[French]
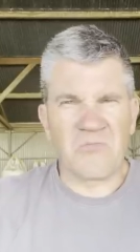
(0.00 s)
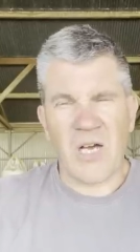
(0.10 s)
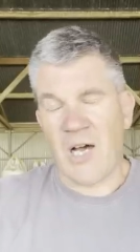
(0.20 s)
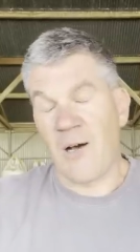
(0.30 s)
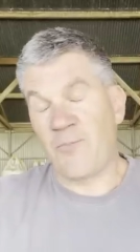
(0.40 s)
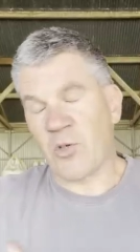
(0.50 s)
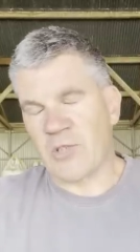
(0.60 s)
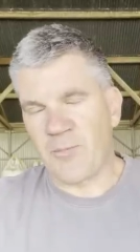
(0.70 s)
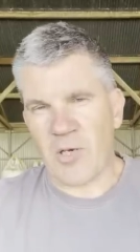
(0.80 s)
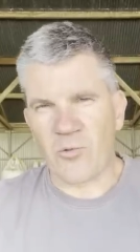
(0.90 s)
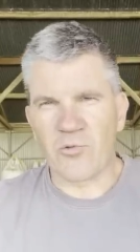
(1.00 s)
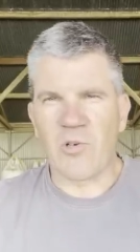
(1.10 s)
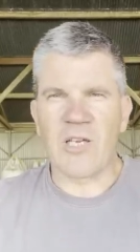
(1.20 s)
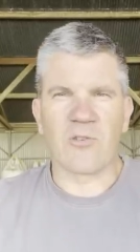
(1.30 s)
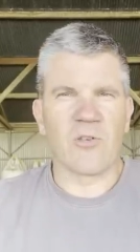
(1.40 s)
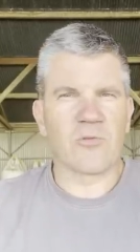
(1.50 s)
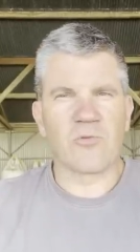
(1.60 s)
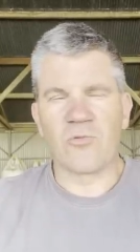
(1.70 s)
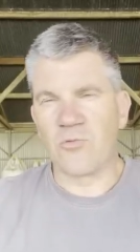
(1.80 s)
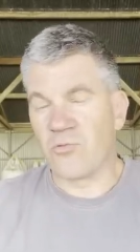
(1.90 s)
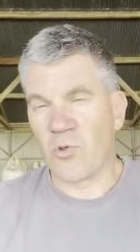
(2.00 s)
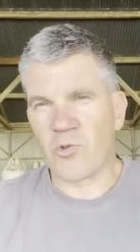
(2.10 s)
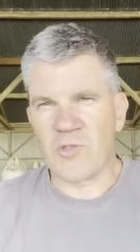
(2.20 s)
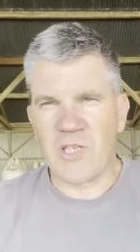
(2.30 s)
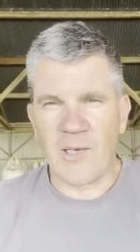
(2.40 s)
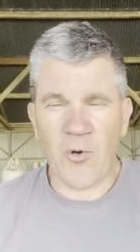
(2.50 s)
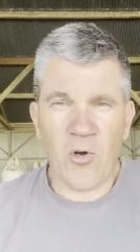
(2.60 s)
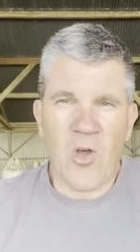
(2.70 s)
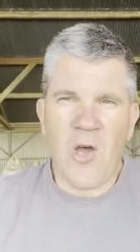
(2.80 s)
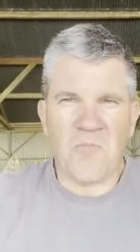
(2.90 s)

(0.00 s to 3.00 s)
à apporter pardon, de l'azote ou d'autres éléments